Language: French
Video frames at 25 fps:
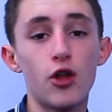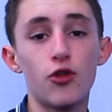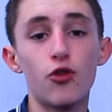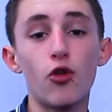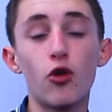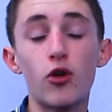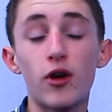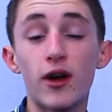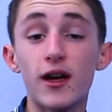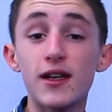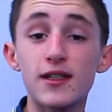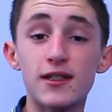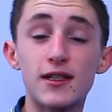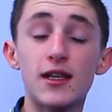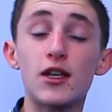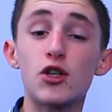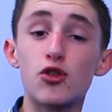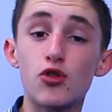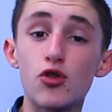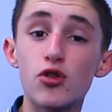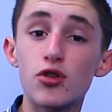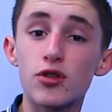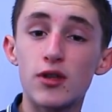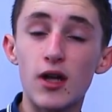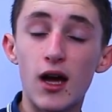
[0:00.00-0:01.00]
Donc restez
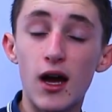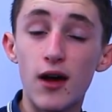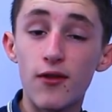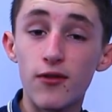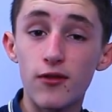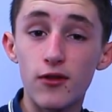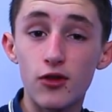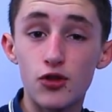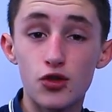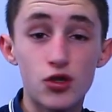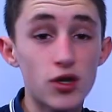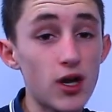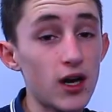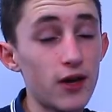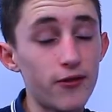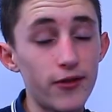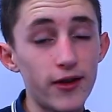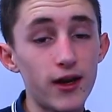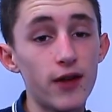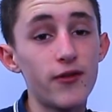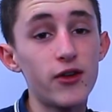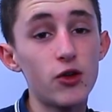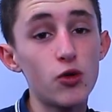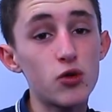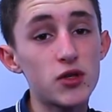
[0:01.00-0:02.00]
juste jusqu'à la fin
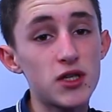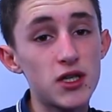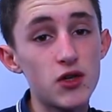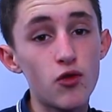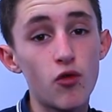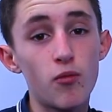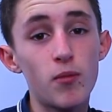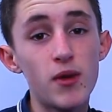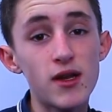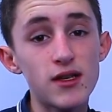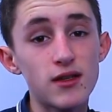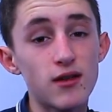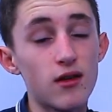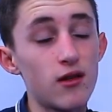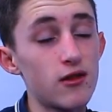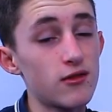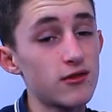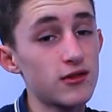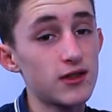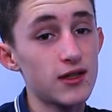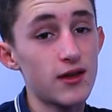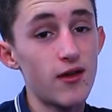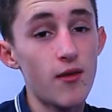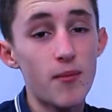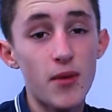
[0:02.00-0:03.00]
de la vidéo s'il vous plaît,
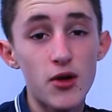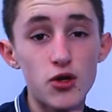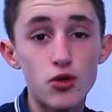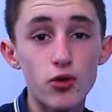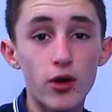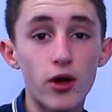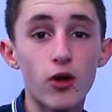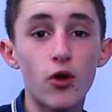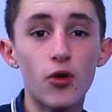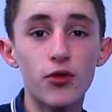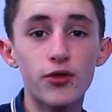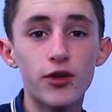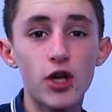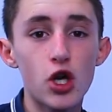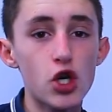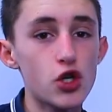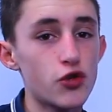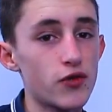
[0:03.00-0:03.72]
ça, ça va pas durer longtemps,